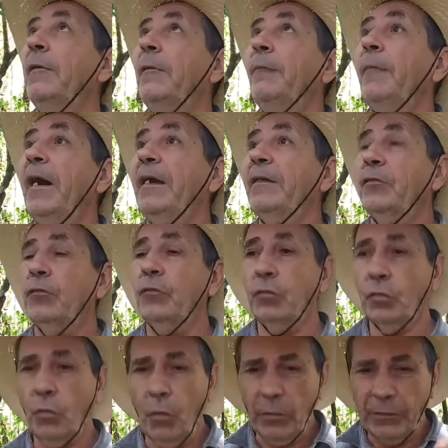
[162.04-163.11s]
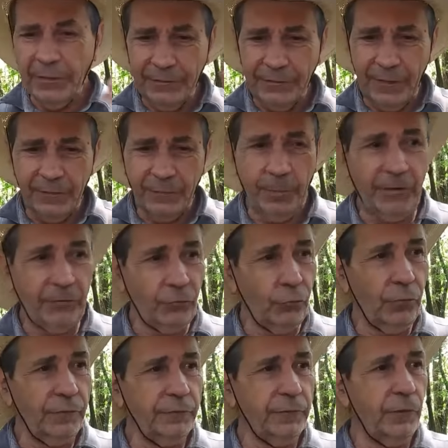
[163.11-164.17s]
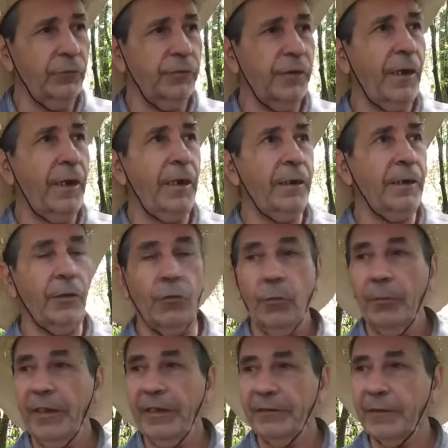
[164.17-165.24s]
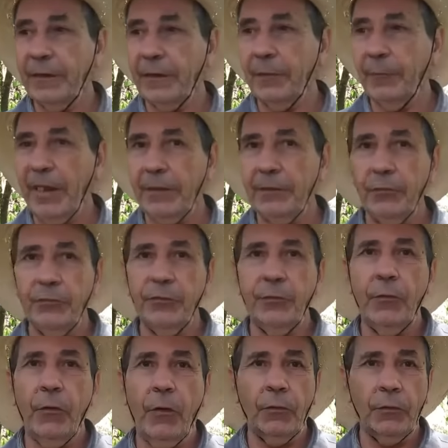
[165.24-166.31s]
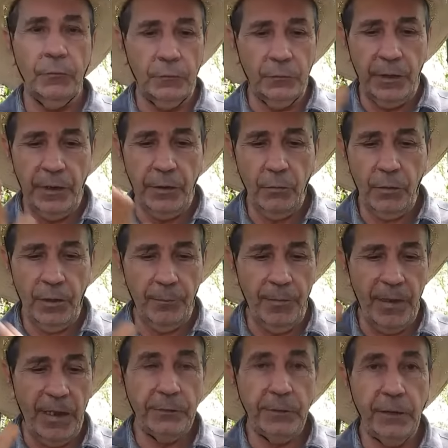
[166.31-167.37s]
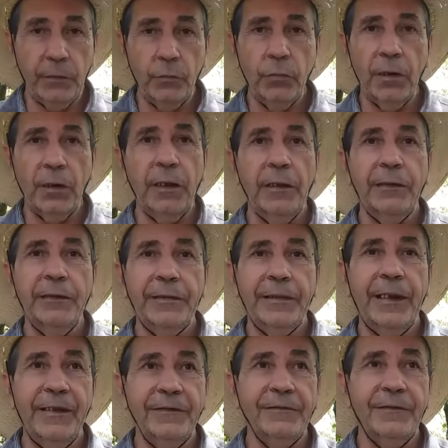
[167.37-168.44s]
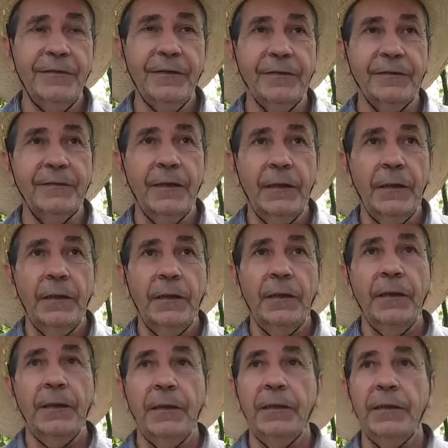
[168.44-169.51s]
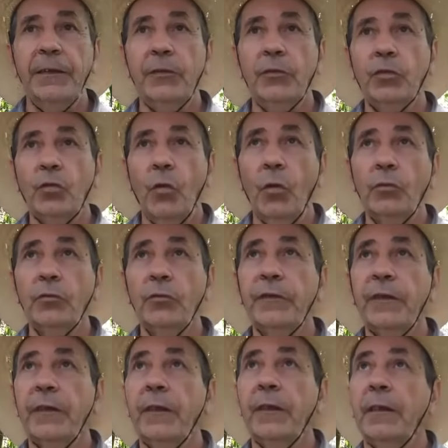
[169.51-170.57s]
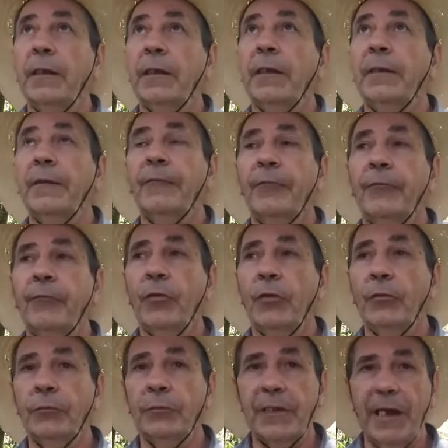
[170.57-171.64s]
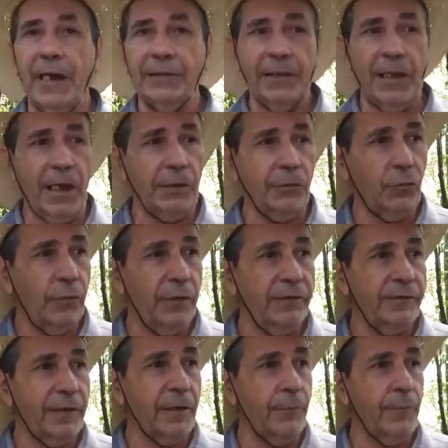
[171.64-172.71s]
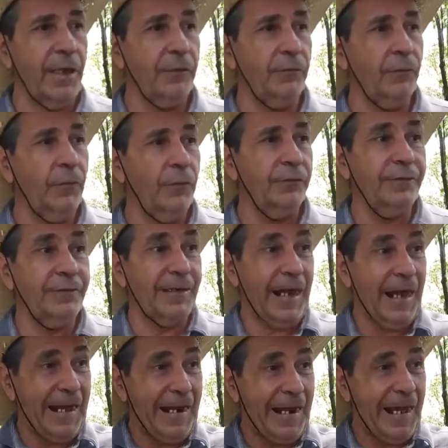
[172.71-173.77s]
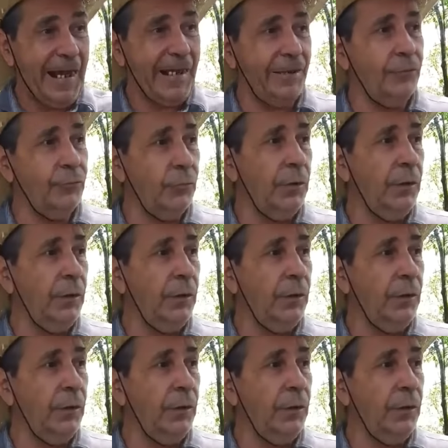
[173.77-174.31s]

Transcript: Mas todas as pessoas que eu já recomendo esse remédio, eu digo, ó, tem um remédio que cura em três dias. E todos que foram tratados com esse remédio sararam